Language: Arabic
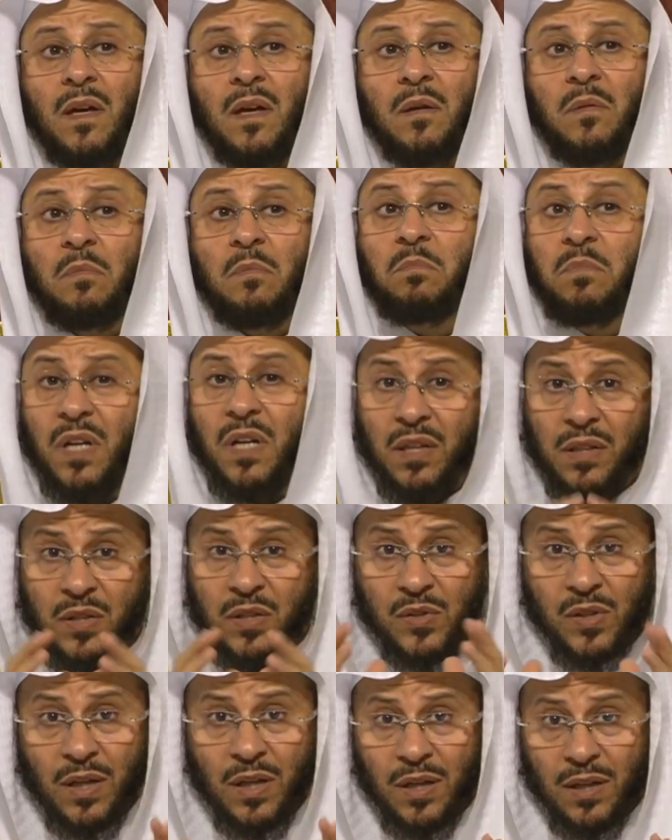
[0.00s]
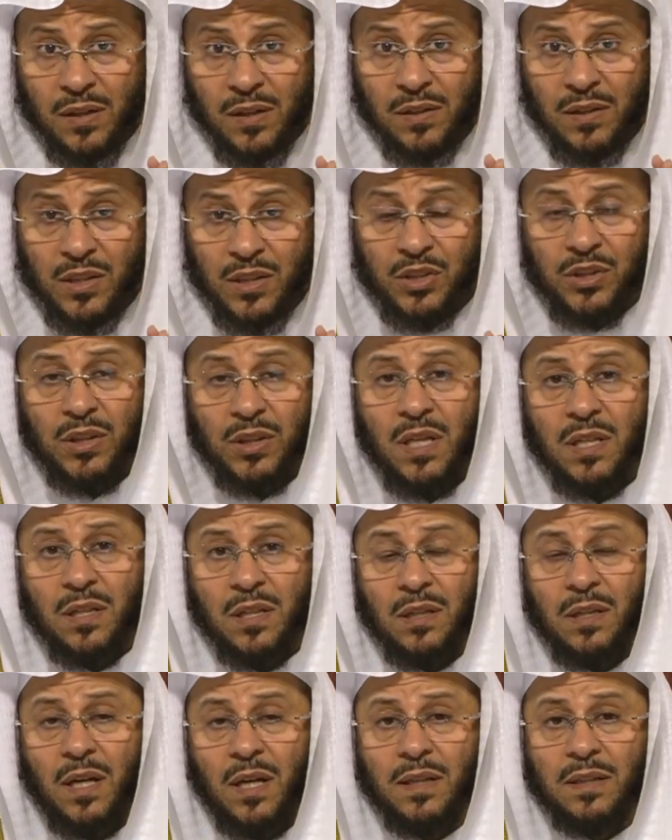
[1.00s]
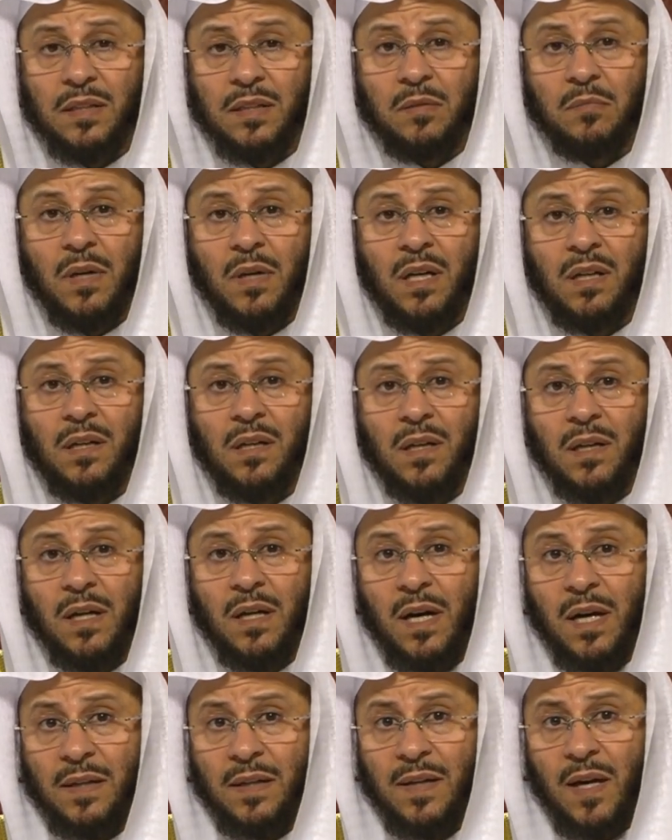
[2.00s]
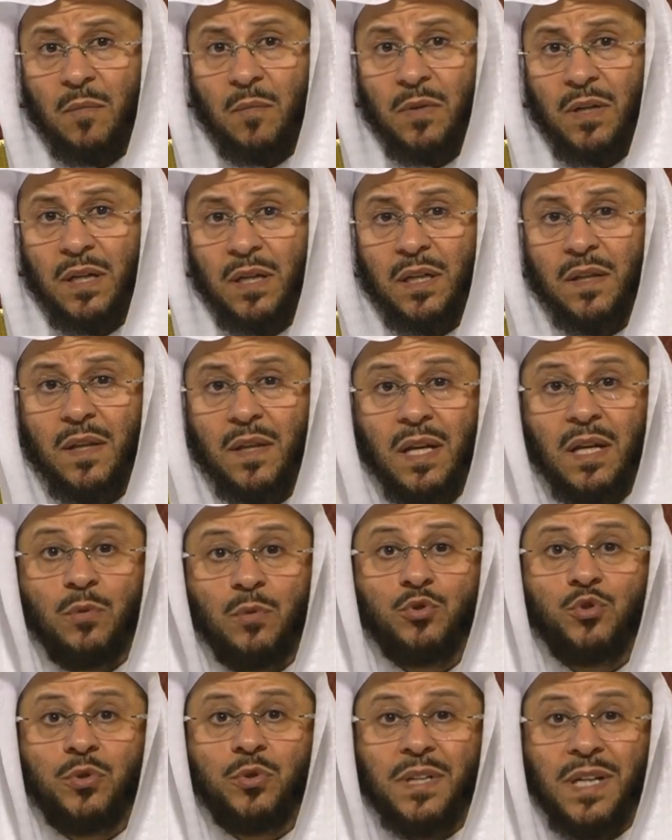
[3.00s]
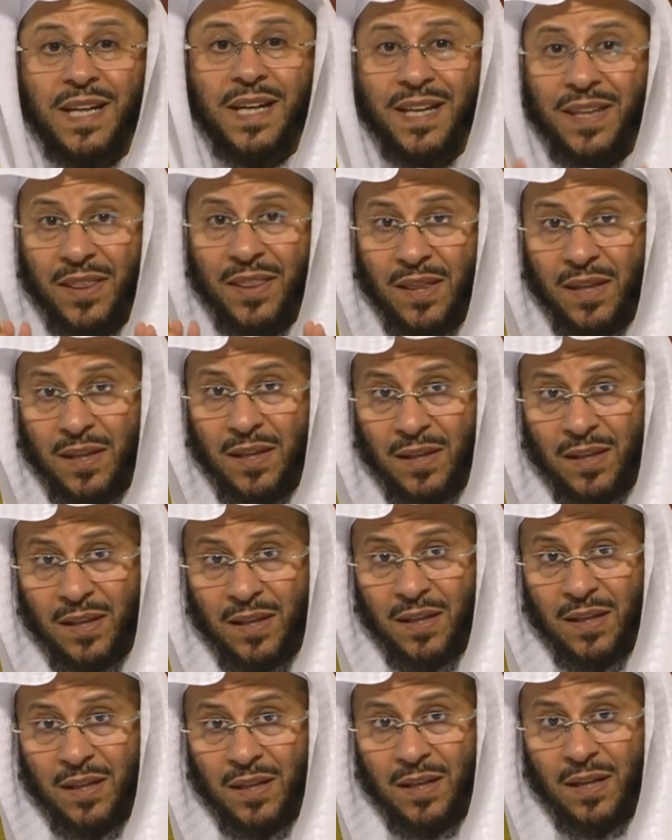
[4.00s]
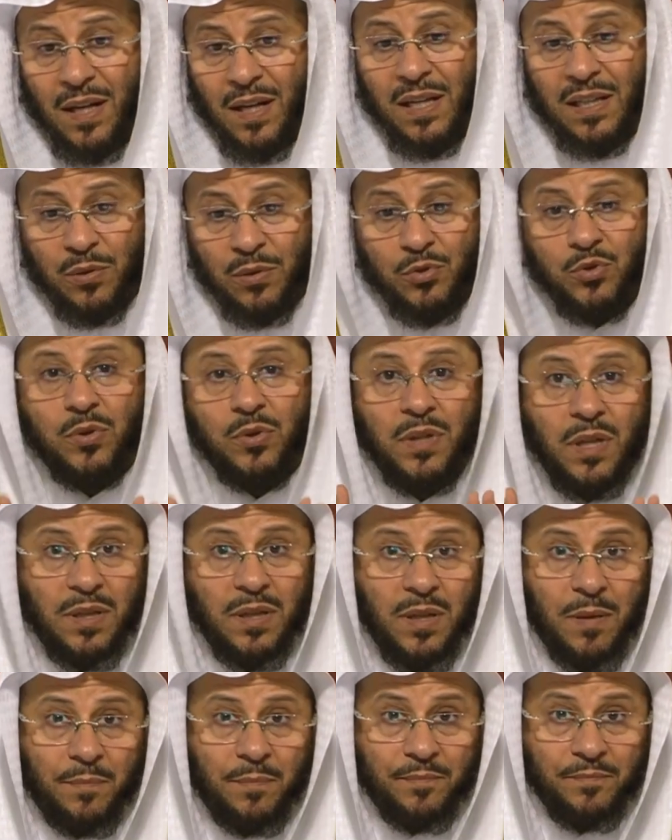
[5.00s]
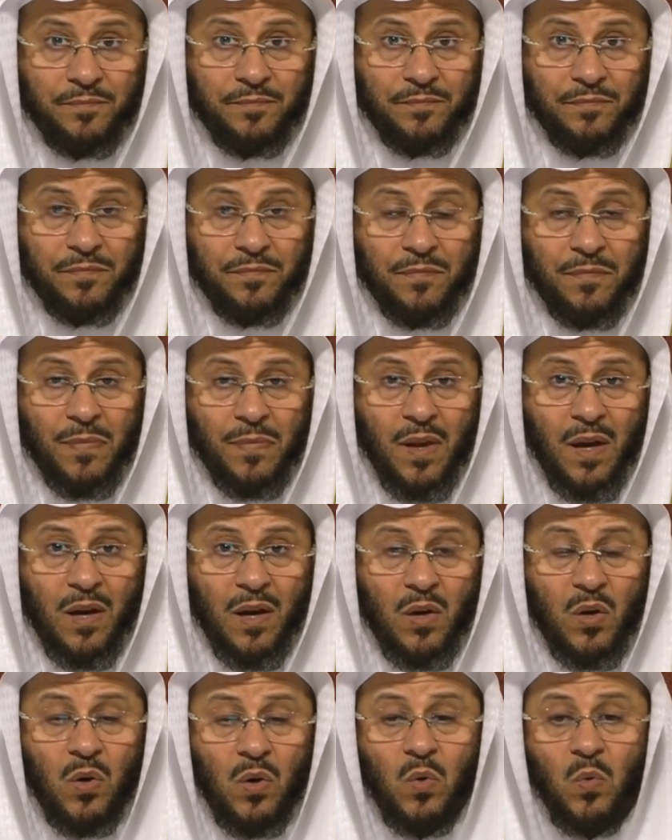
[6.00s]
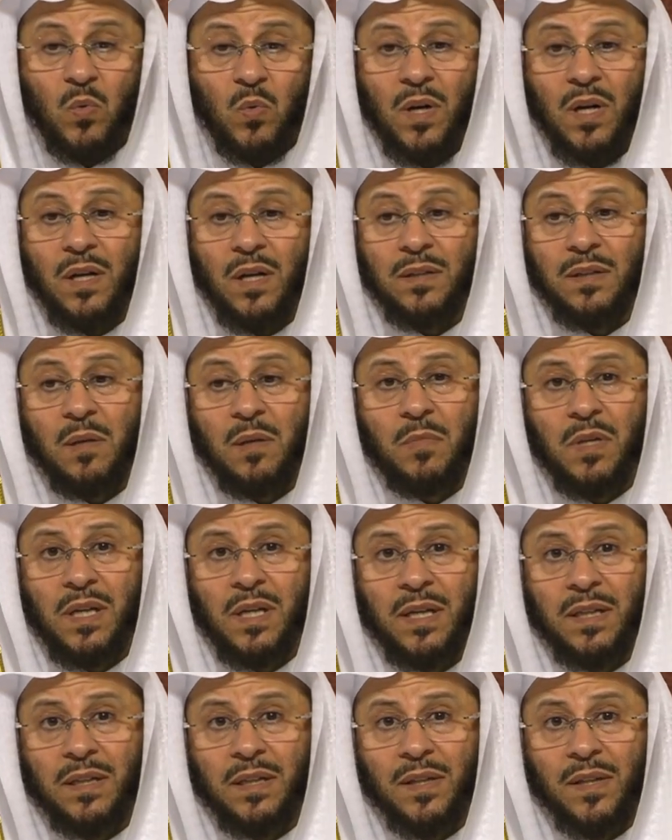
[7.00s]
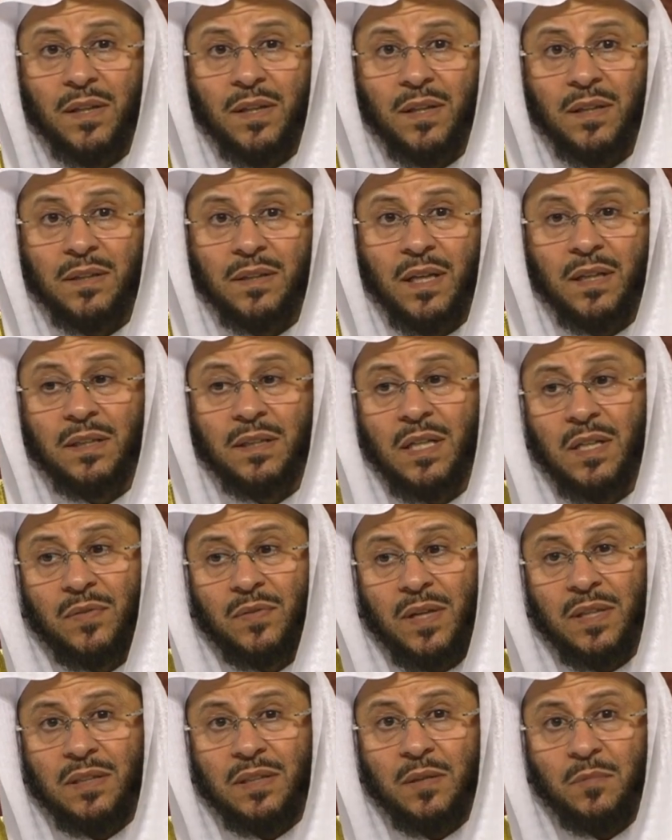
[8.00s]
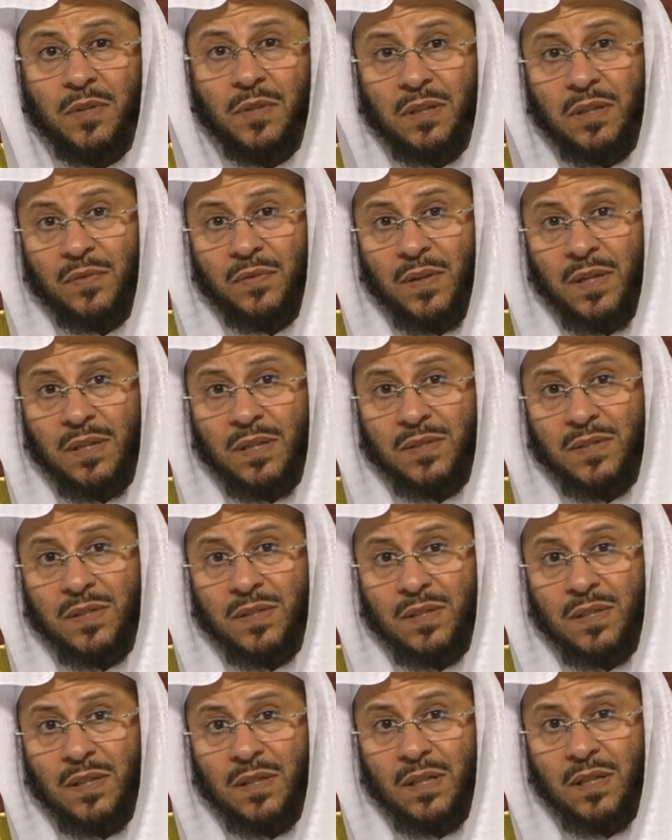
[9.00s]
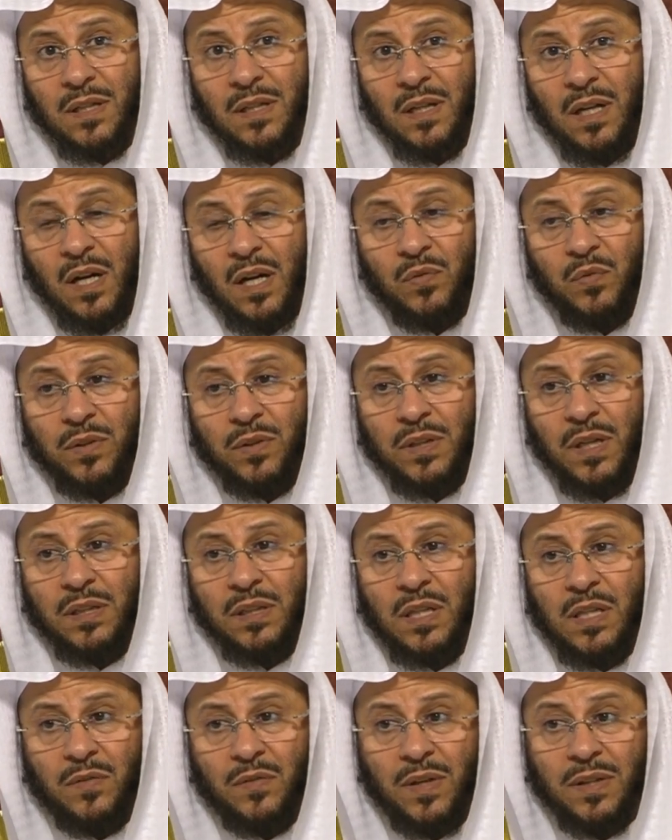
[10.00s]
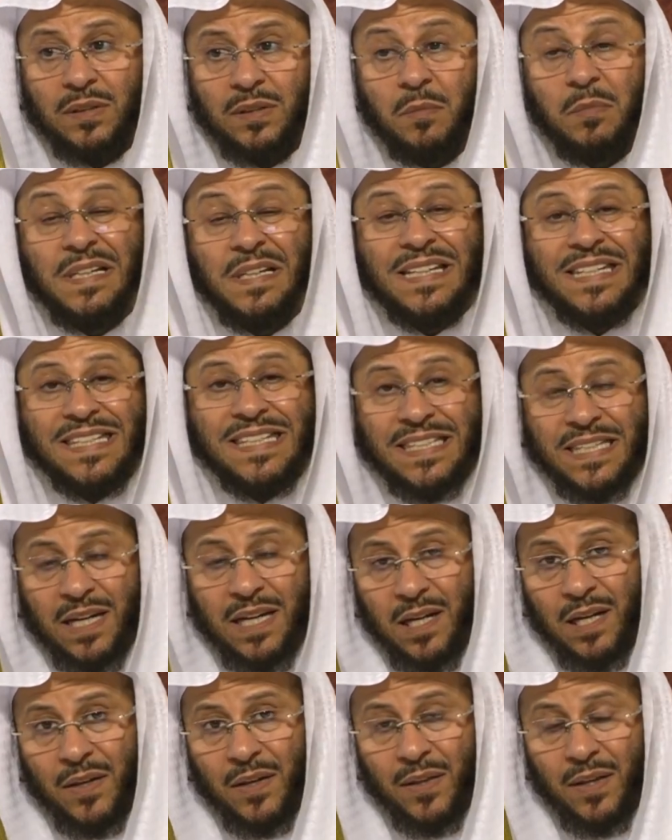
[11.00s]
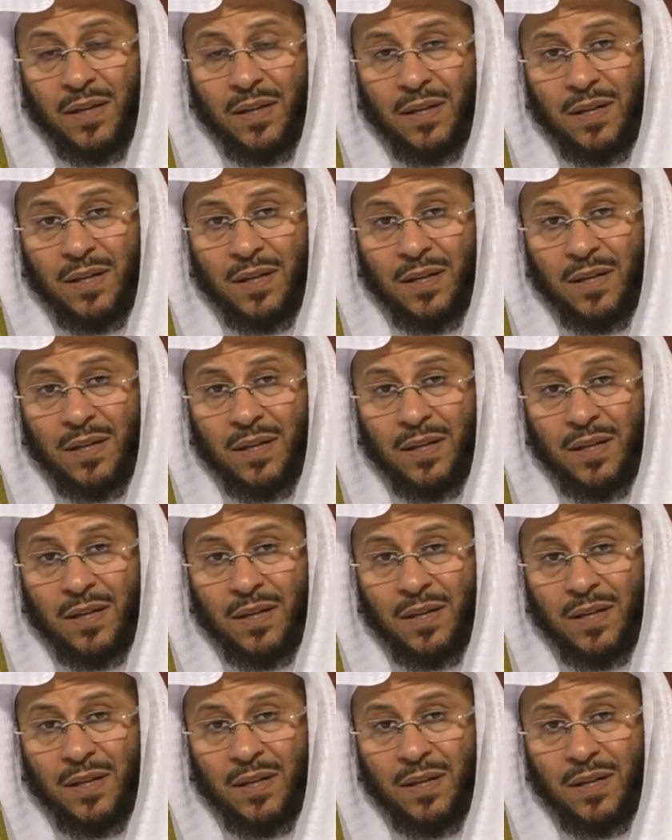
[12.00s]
باختصار الشارع الحكيم علق أحكام الحيض على وجود الحيض على وجود الدم ودم الحيض يختلف عن دم النفاس عفوا يختلف عن دم الاستحاضة